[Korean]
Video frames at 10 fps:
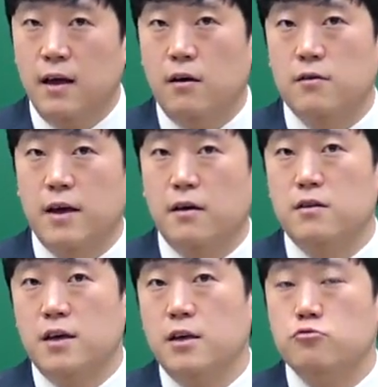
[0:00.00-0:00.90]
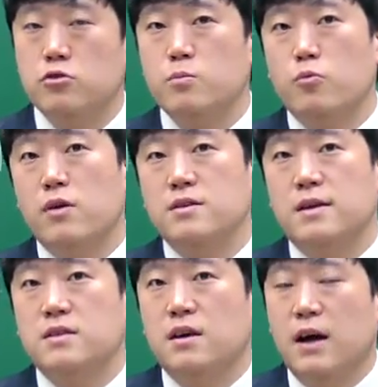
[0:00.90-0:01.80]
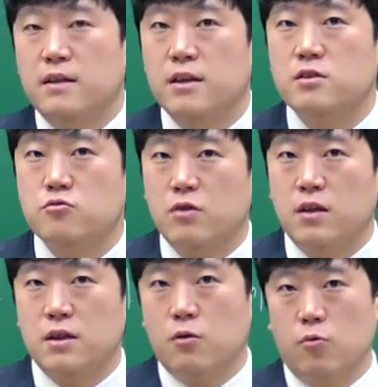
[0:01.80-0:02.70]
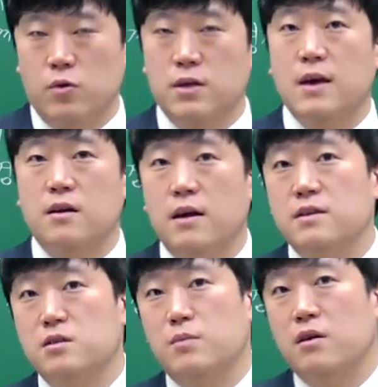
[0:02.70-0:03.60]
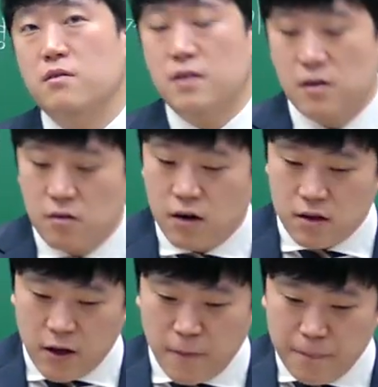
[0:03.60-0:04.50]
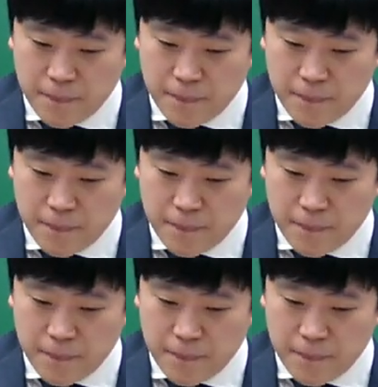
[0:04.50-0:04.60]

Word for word: 어, 당연히 수입 통관 자체가 안 될 수가 있다고 이해를 하시면 될 것 같아요.